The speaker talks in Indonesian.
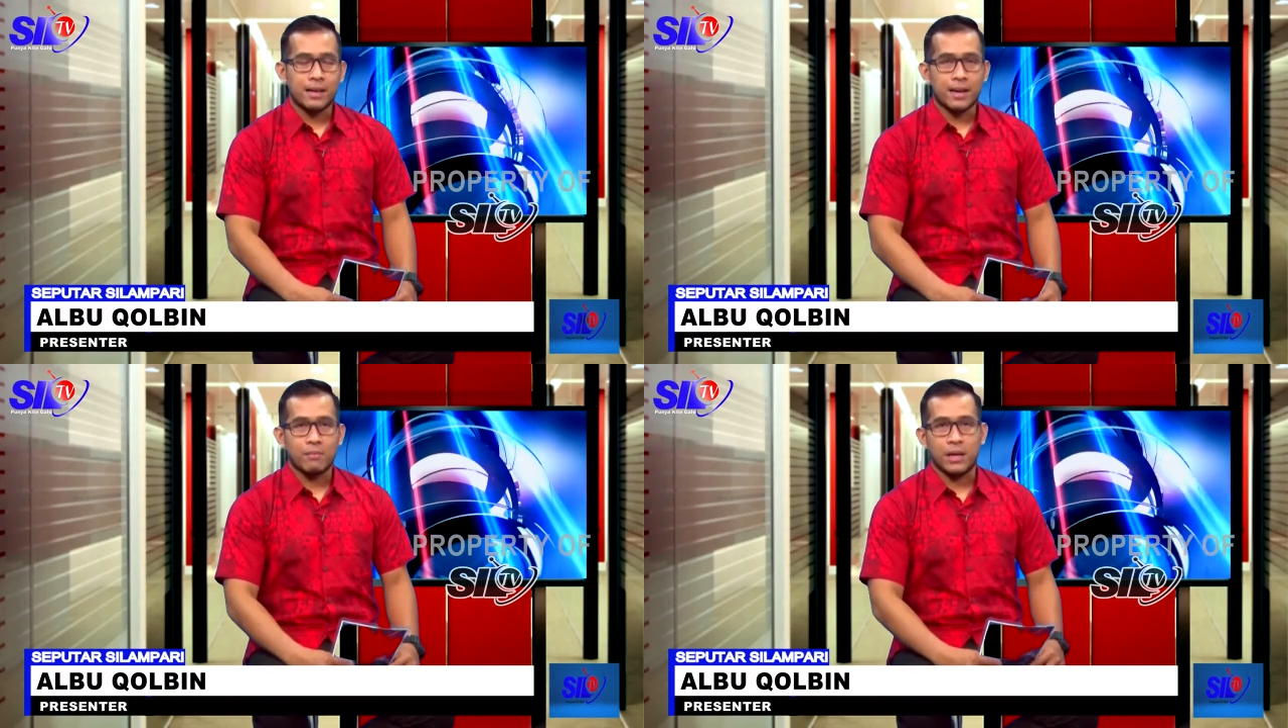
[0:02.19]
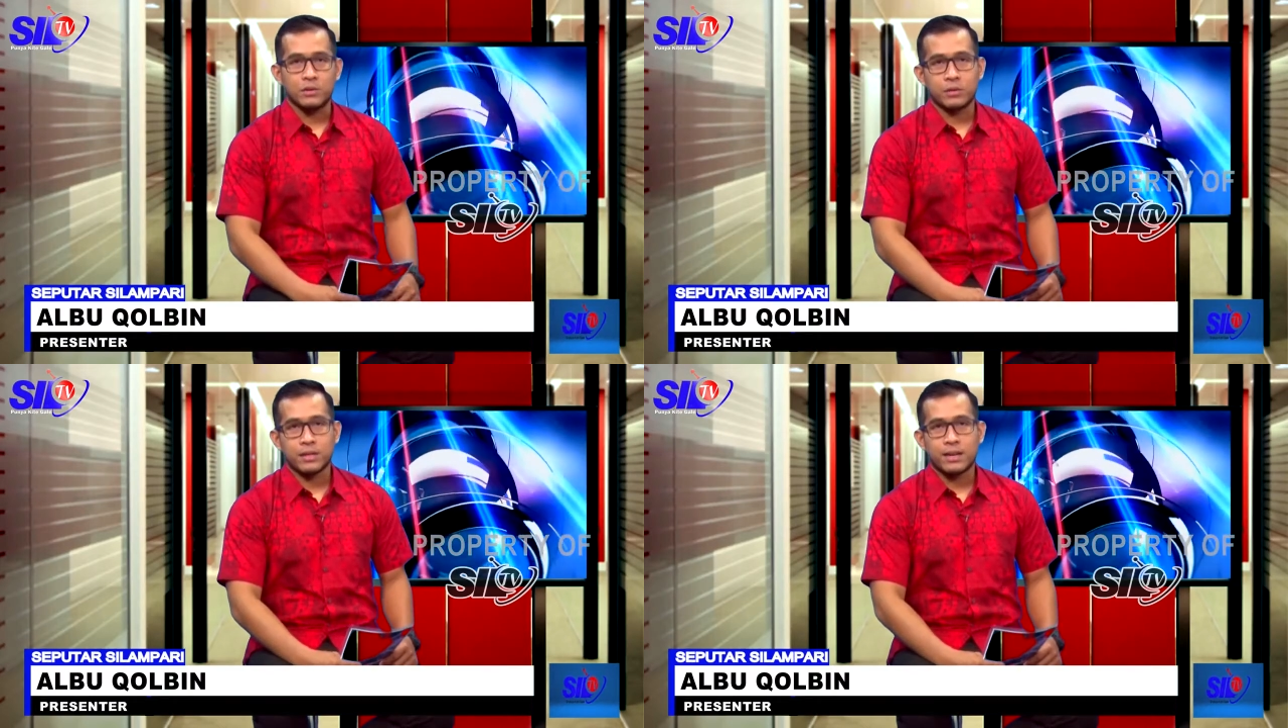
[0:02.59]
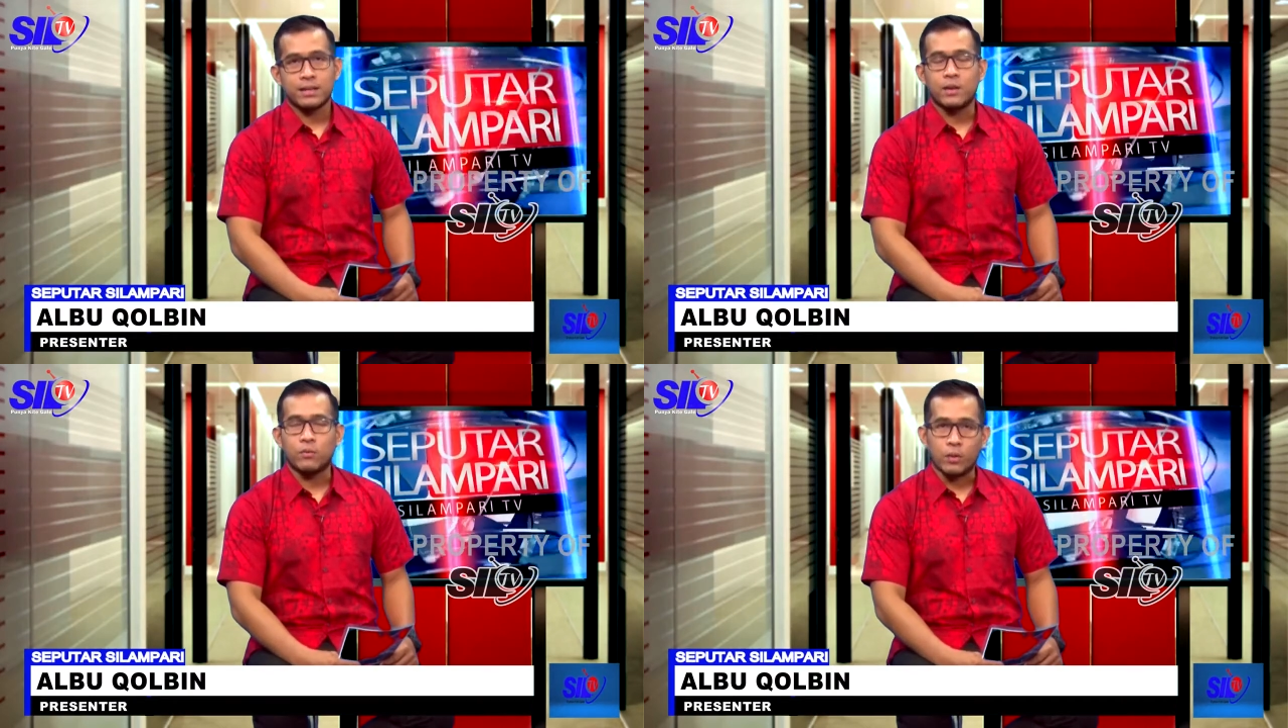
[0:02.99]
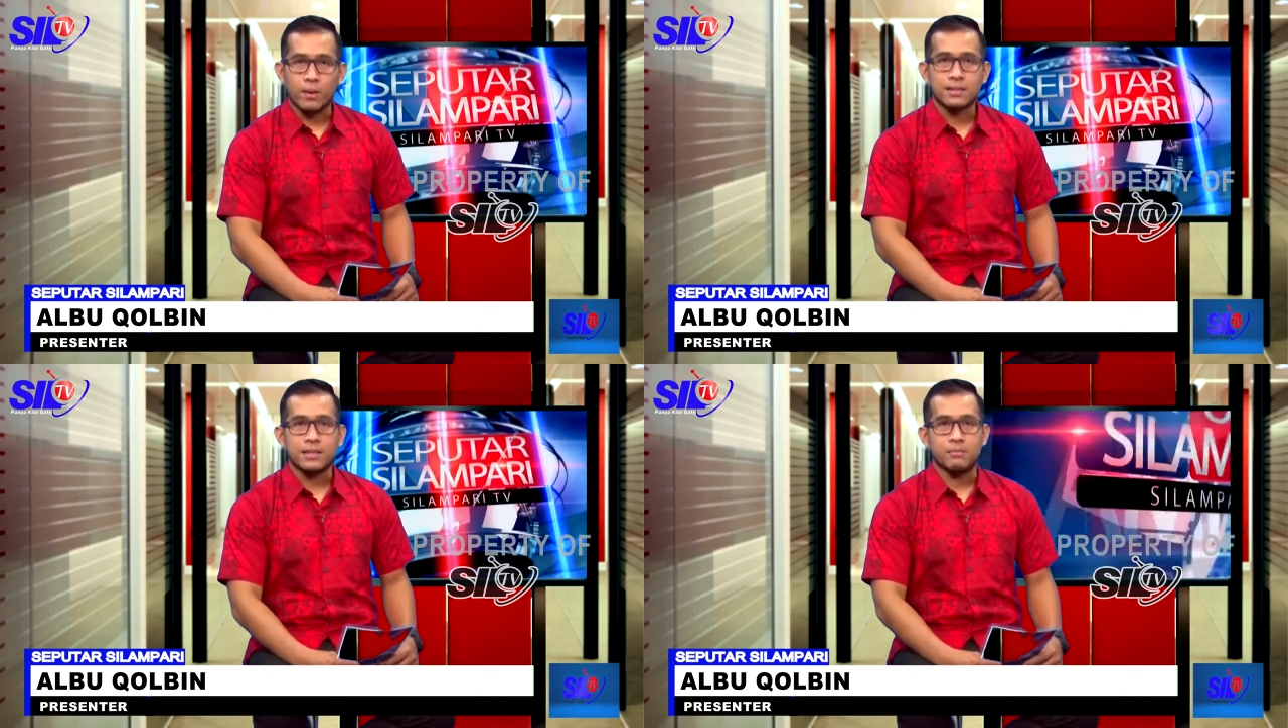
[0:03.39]
akan melanjutkan ke
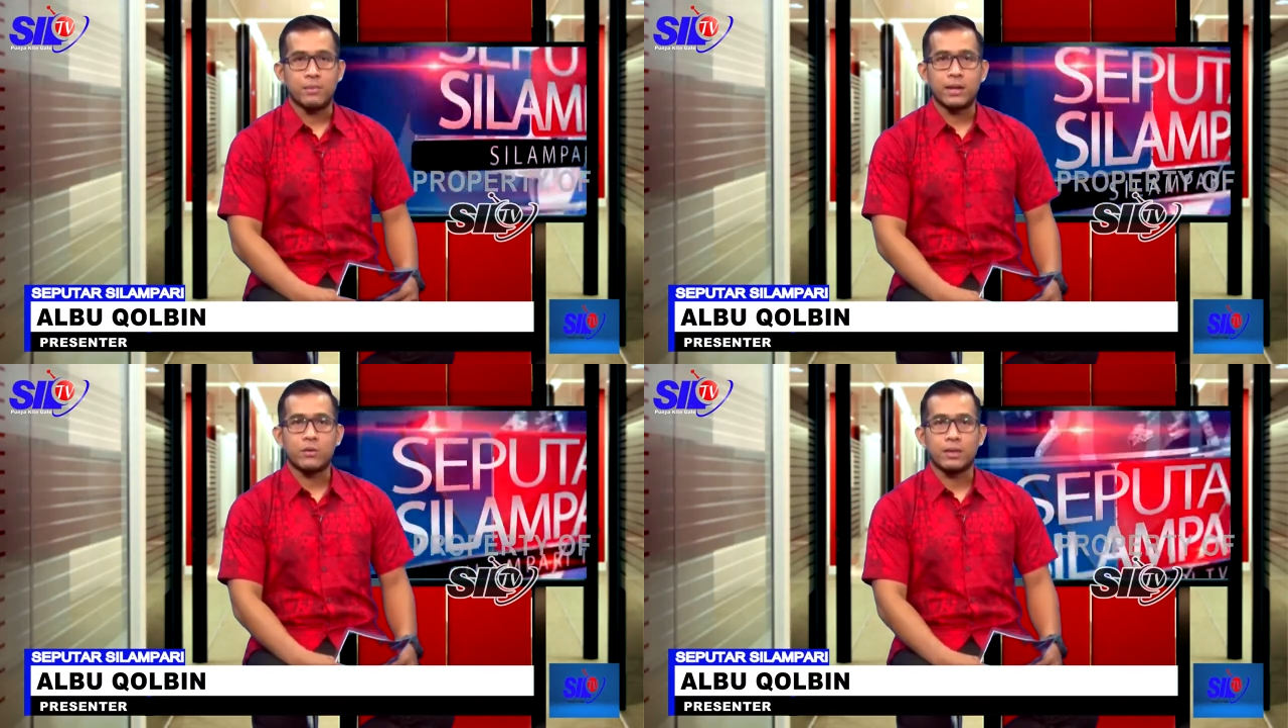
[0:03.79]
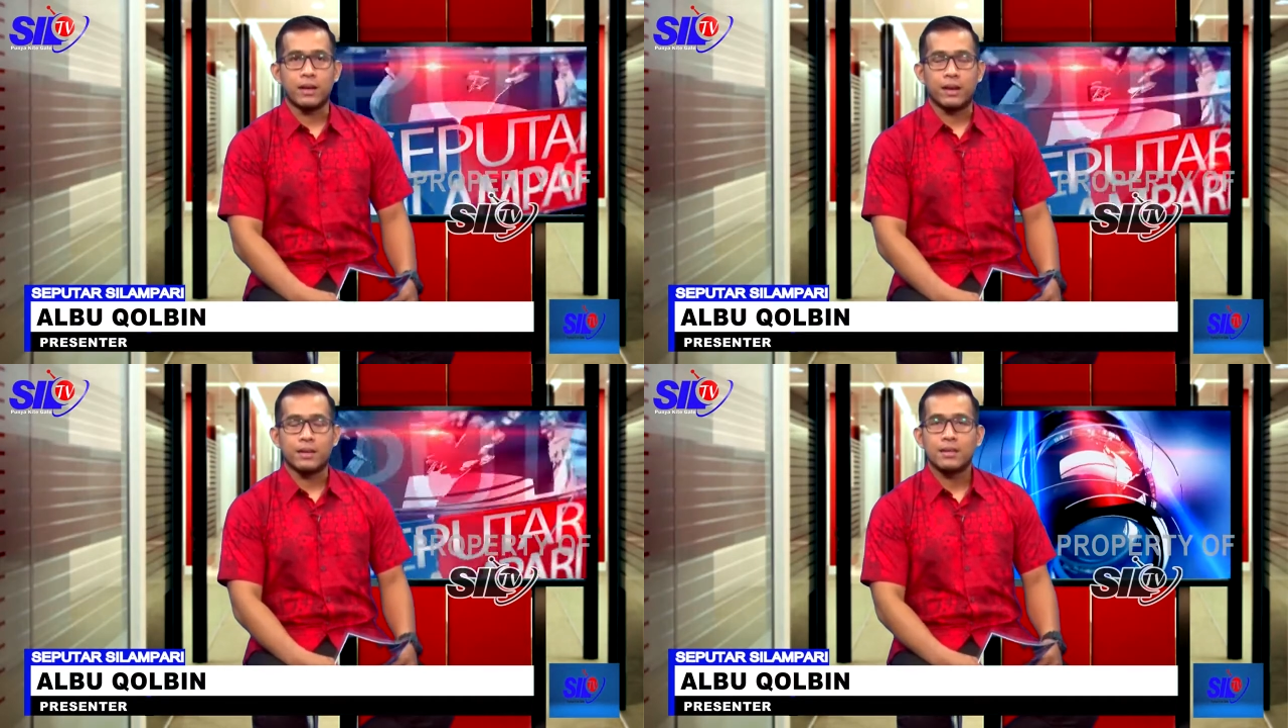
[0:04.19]
informasi berikutnya.